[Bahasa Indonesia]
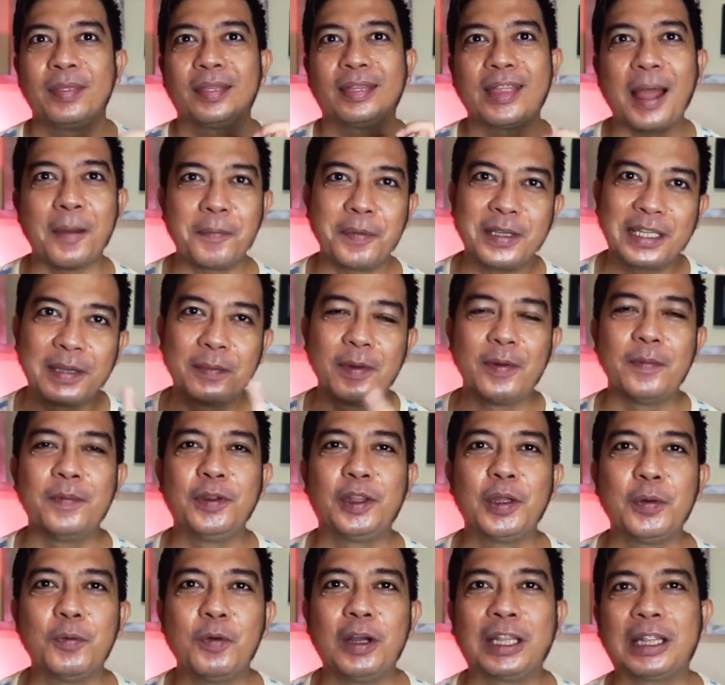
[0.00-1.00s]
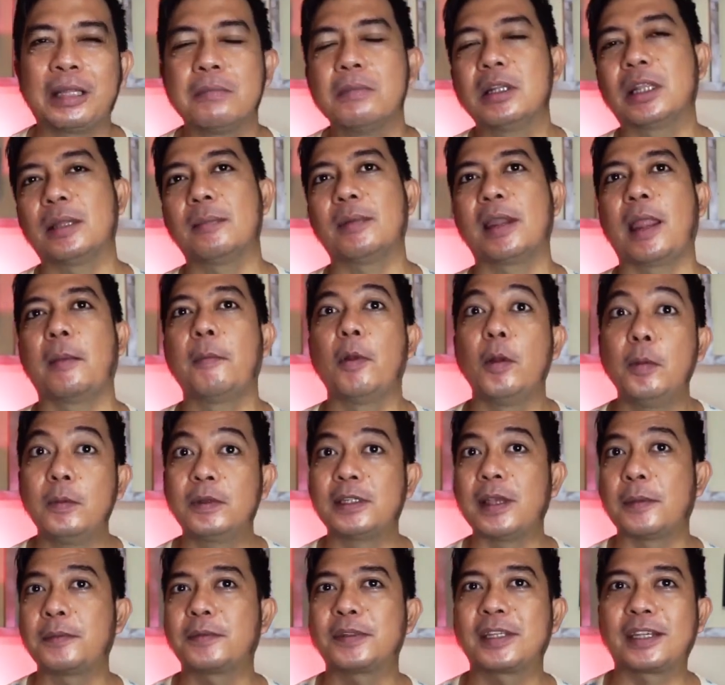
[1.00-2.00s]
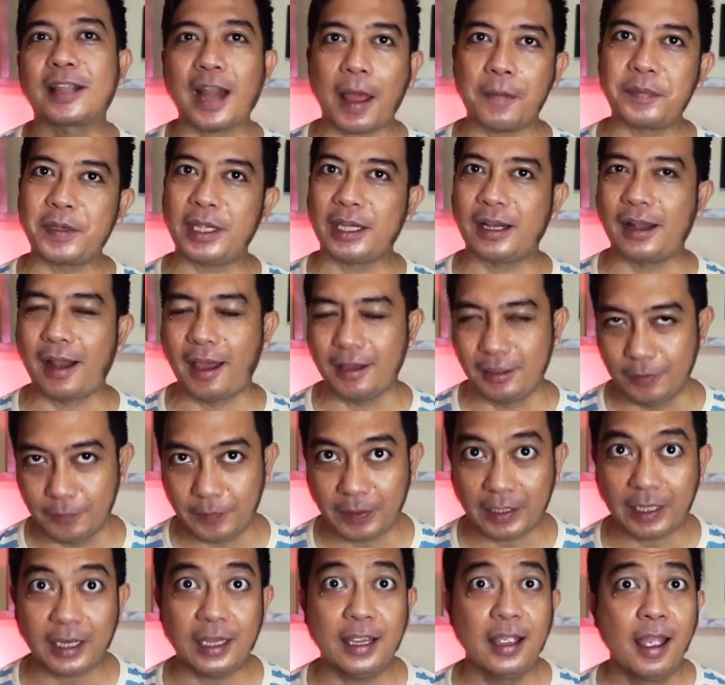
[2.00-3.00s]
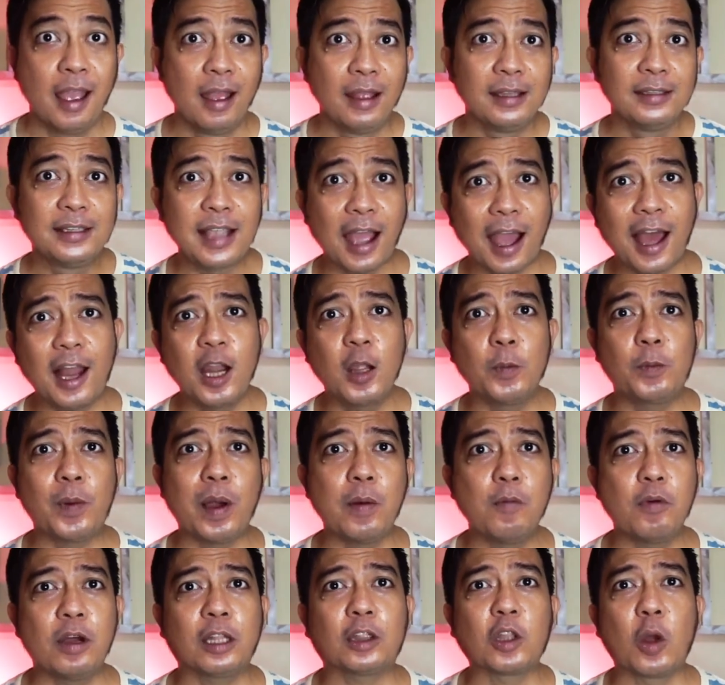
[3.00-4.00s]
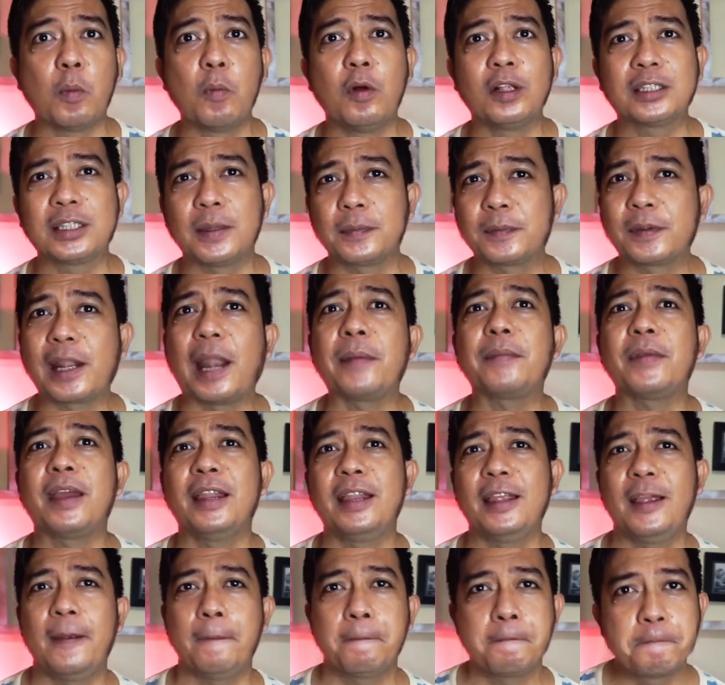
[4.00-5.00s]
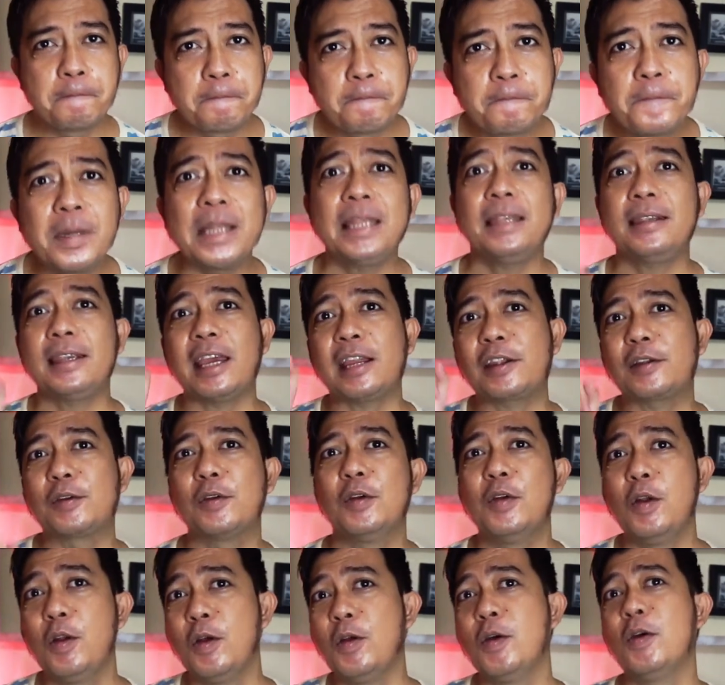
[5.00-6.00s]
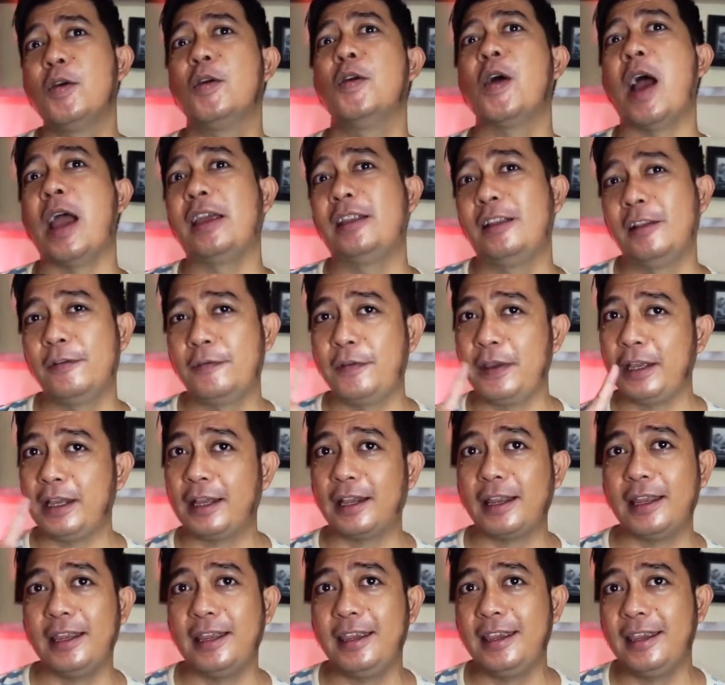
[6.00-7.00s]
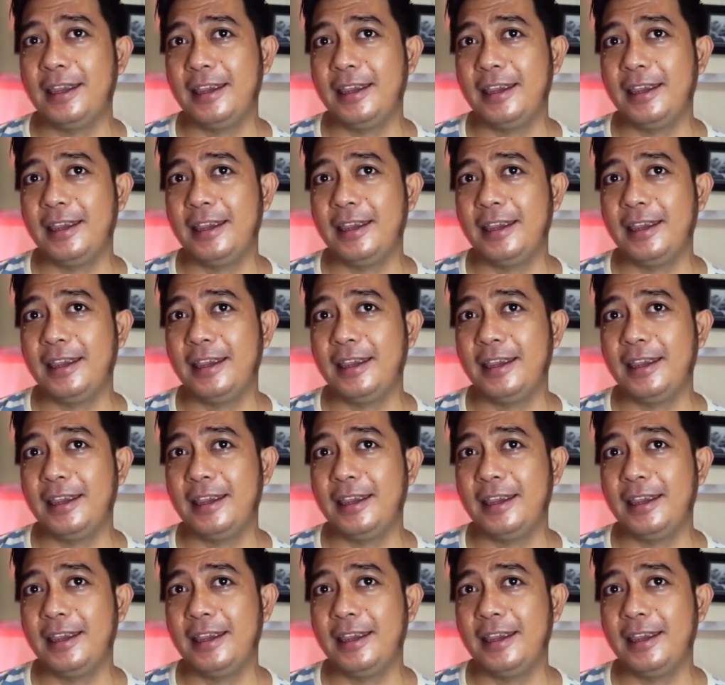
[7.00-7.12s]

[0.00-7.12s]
Tapi sebelum itu buat teman-teman yang belum subscribe channel Idol Fikri, jangan lupa buat tombol subscribe-nya di pencet dulu Idol Fikri.